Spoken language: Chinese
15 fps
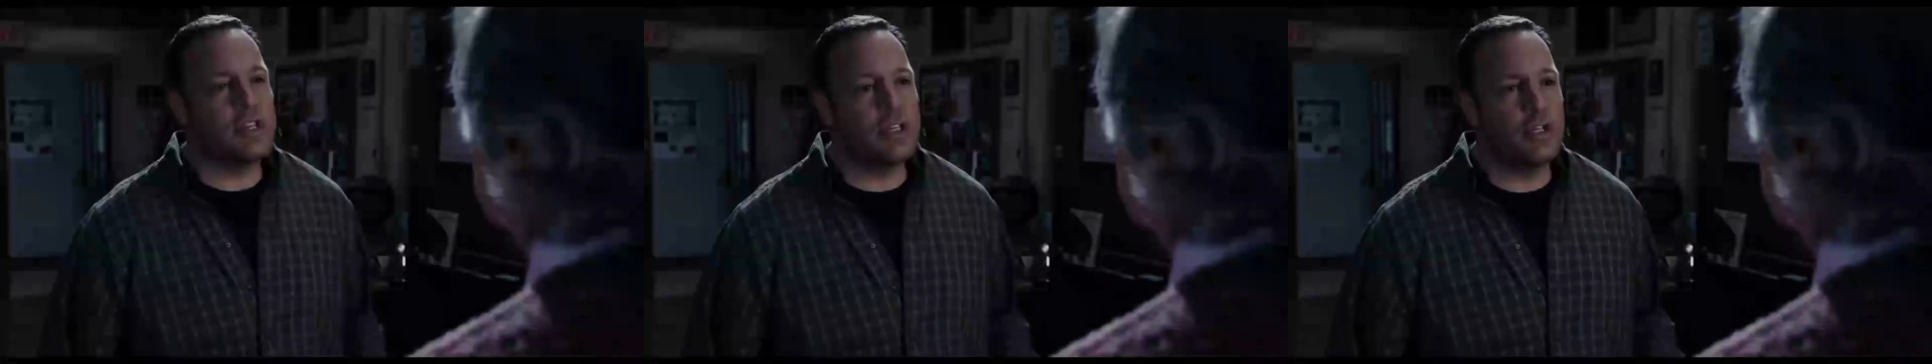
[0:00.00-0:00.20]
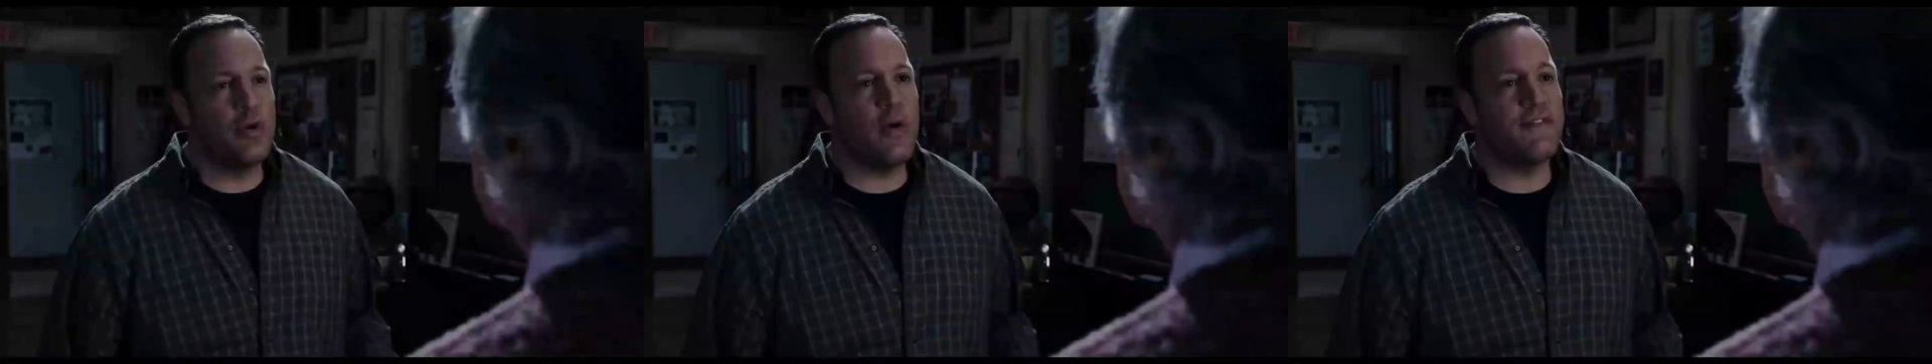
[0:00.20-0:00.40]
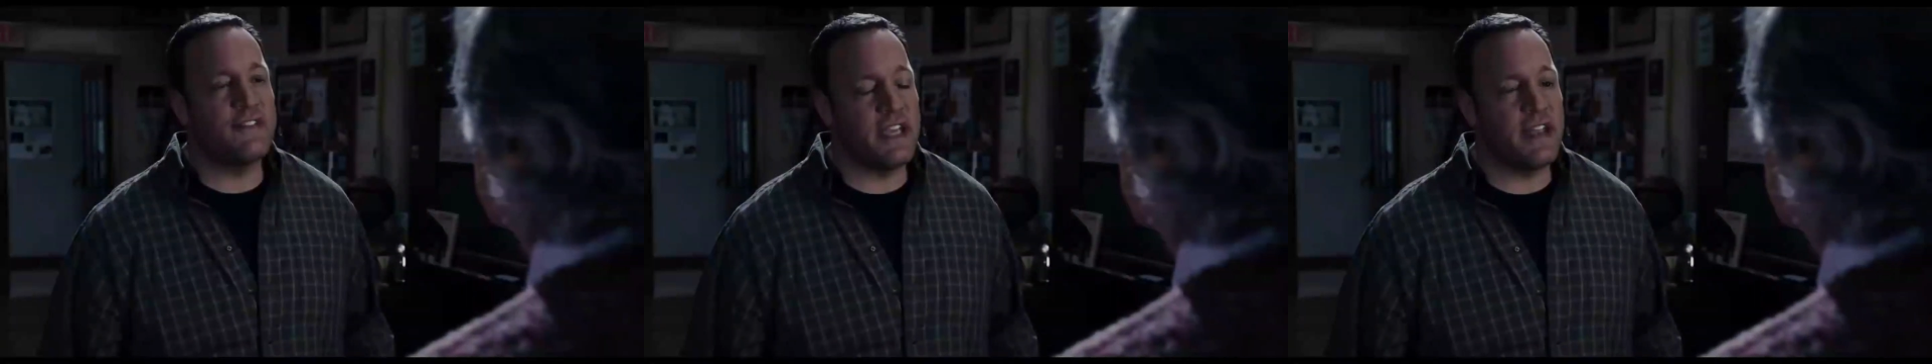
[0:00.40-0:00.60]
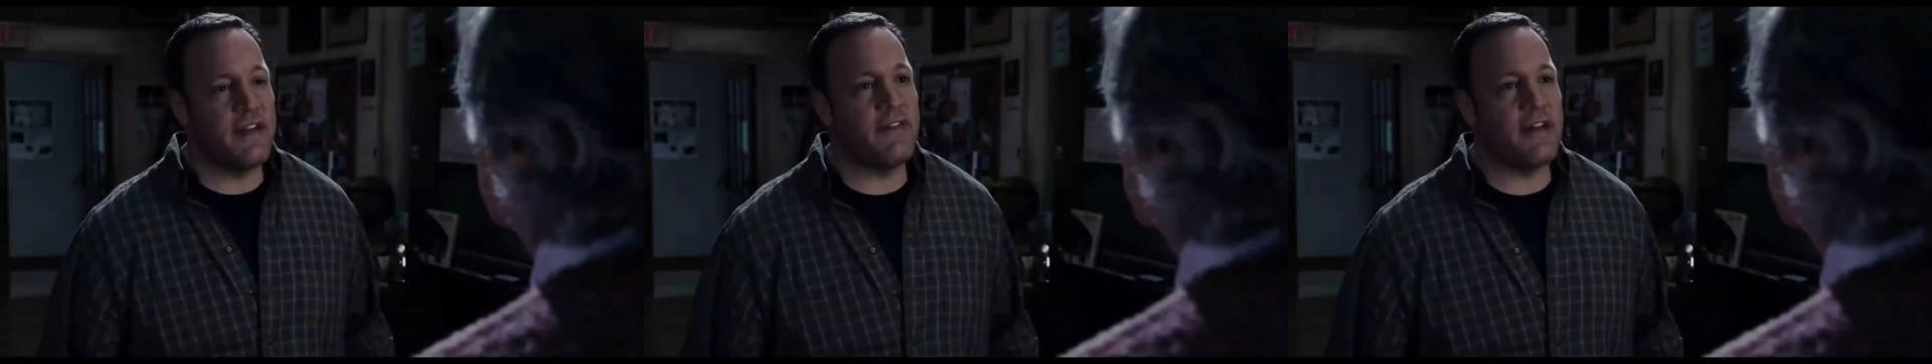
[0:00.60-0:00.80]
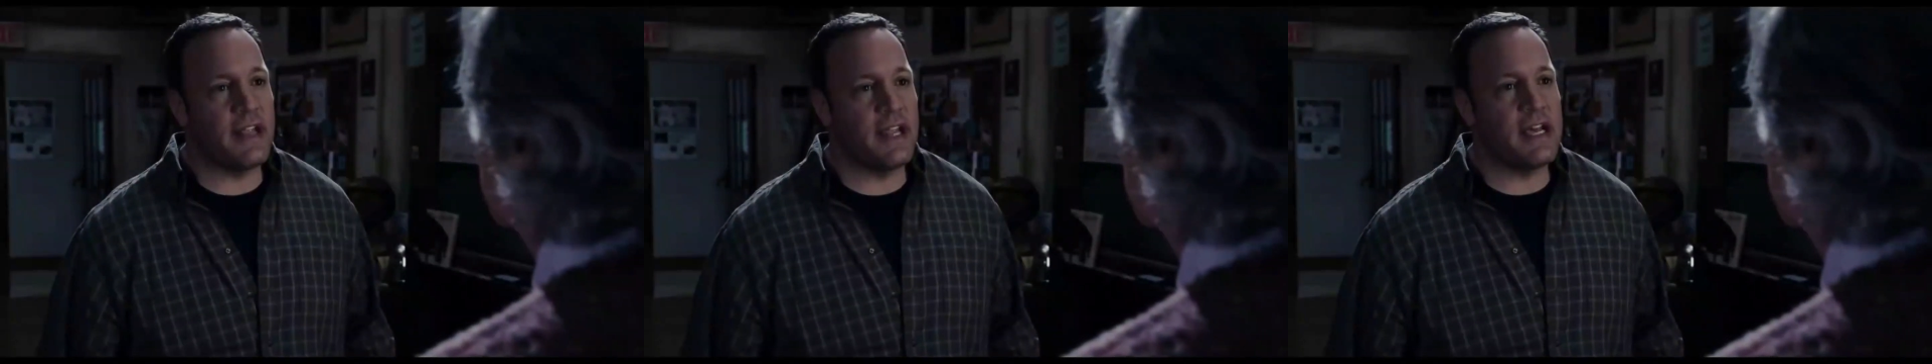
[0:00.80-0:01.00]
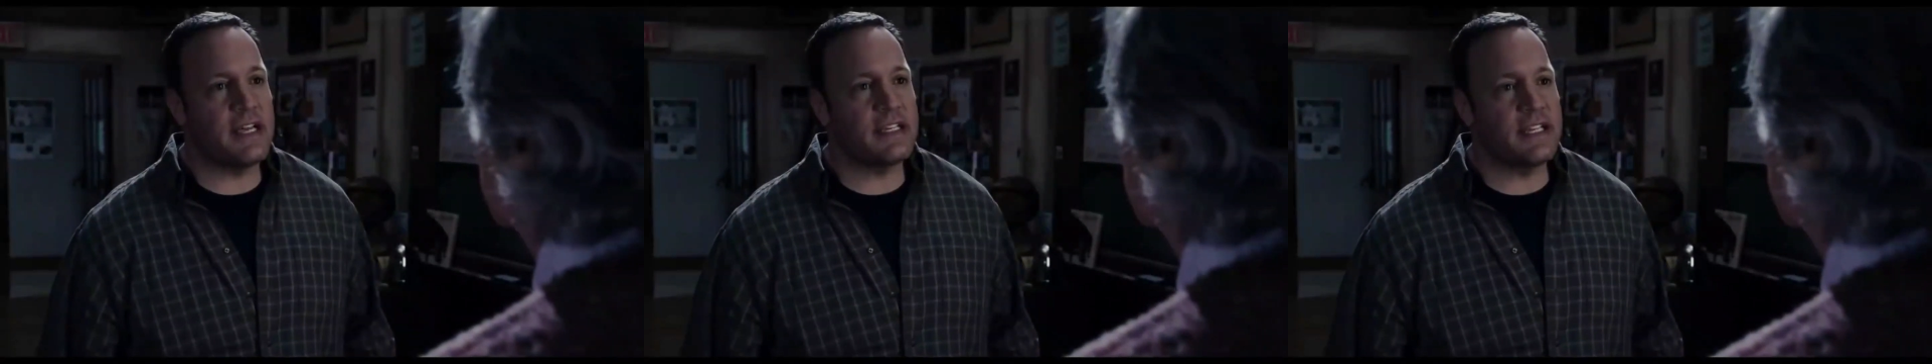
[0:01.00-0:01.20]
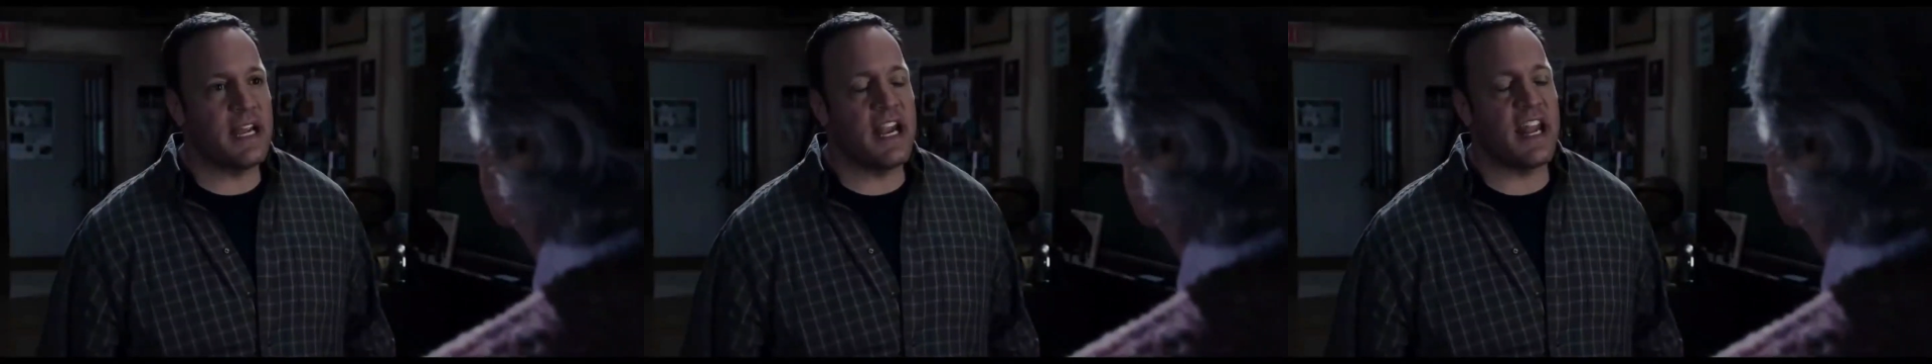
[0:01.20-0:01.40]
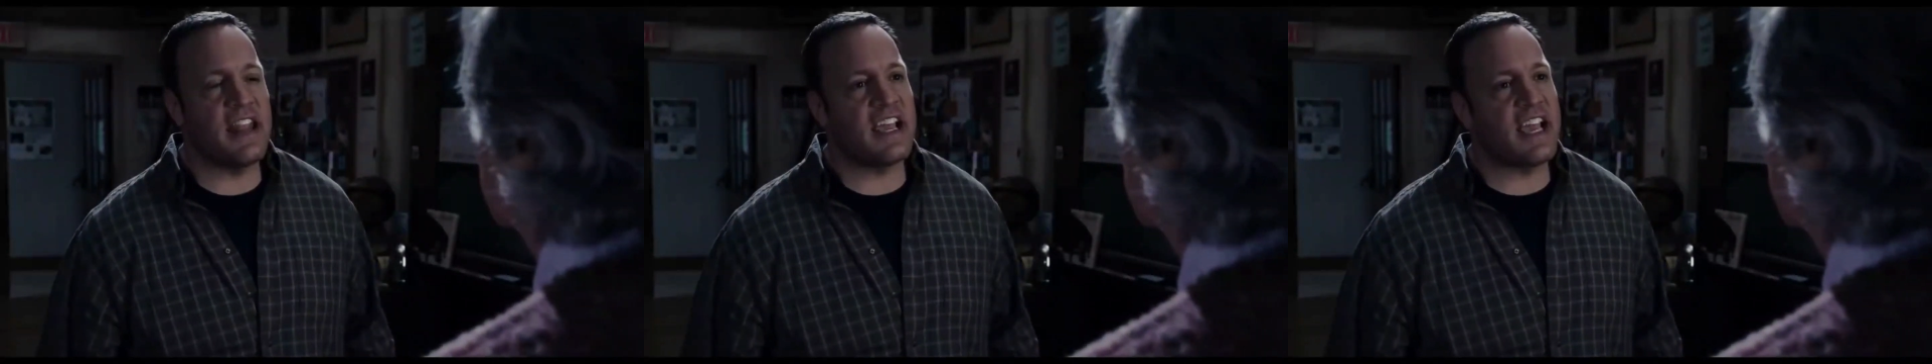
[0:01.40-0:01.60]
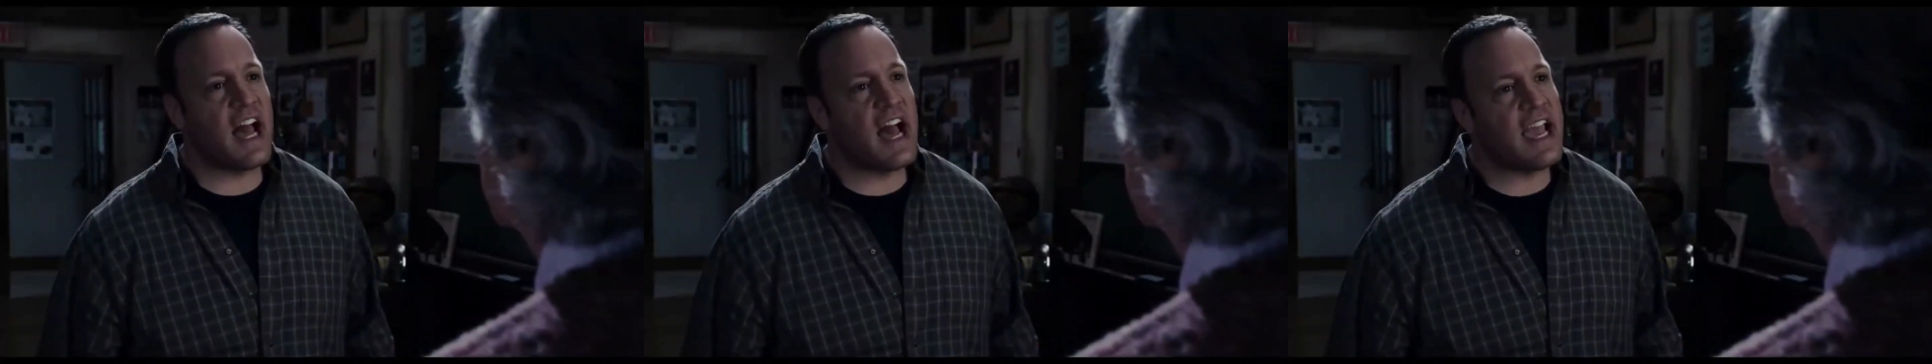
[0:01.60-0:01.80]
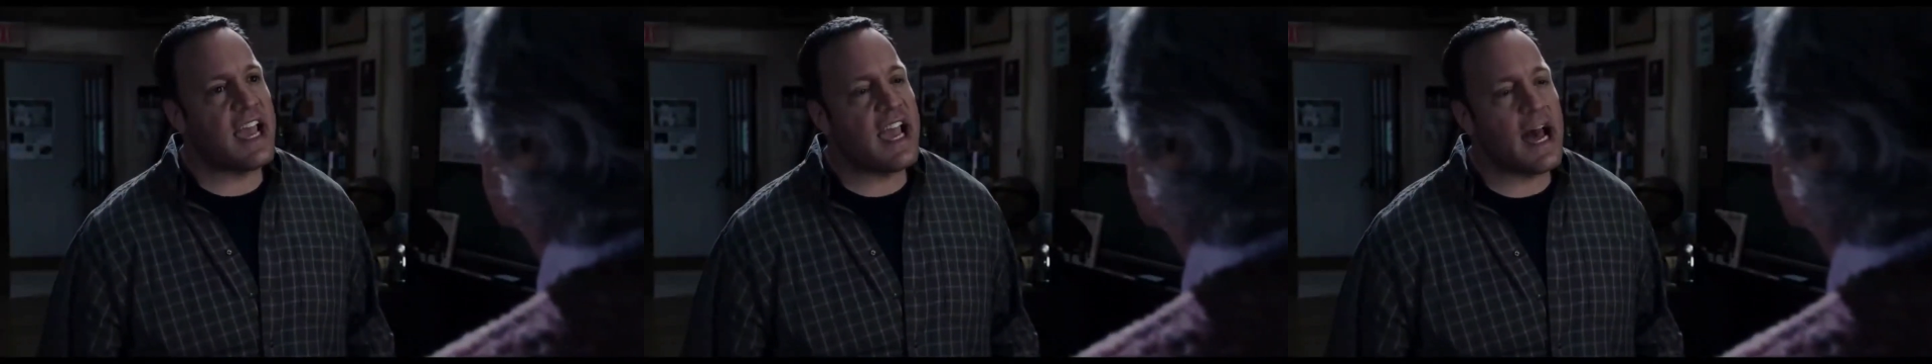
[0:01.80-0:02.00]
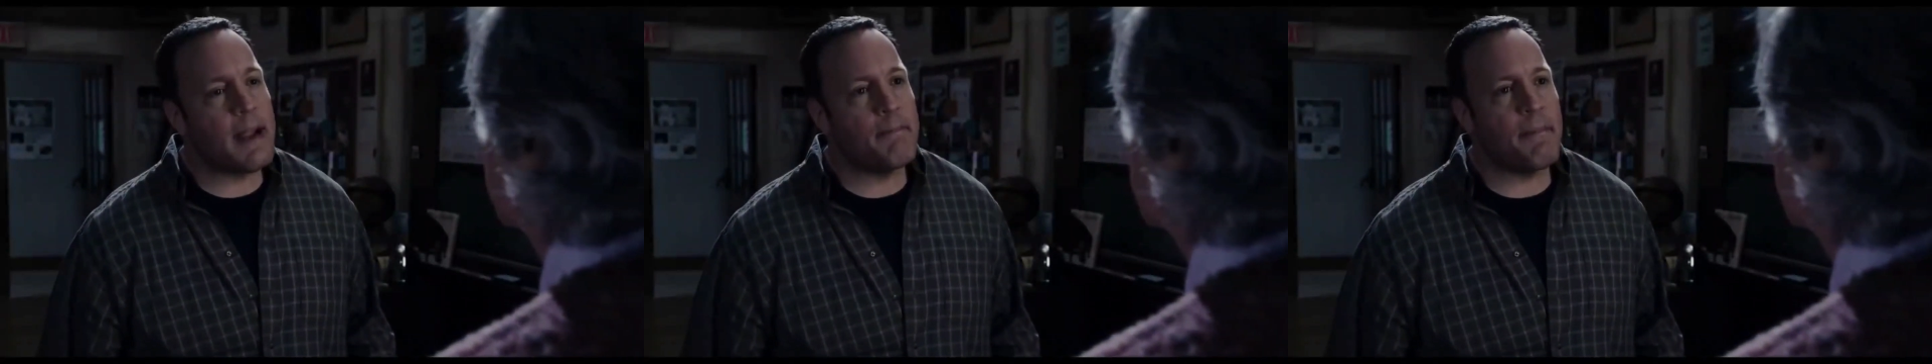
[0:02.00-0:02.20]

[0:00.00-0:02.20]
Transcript: M M A 的最低水平。